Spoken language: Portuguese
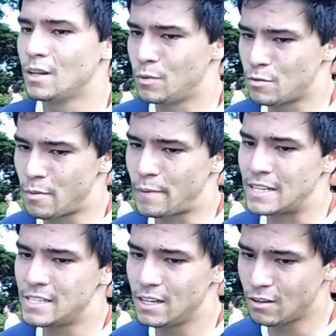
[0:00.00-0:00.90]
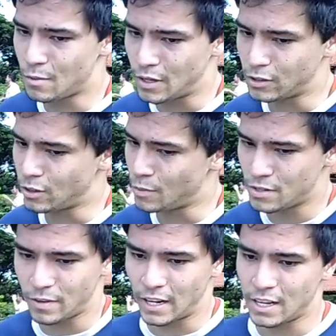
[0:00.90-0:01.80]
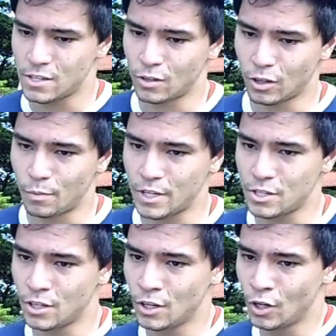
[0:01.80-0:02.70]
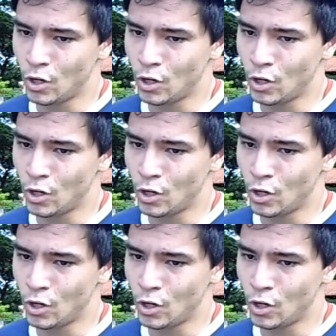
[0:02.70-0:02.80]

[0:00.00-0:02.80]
Depois fui para Brasília, um campeonato totalmente diferente, totalmente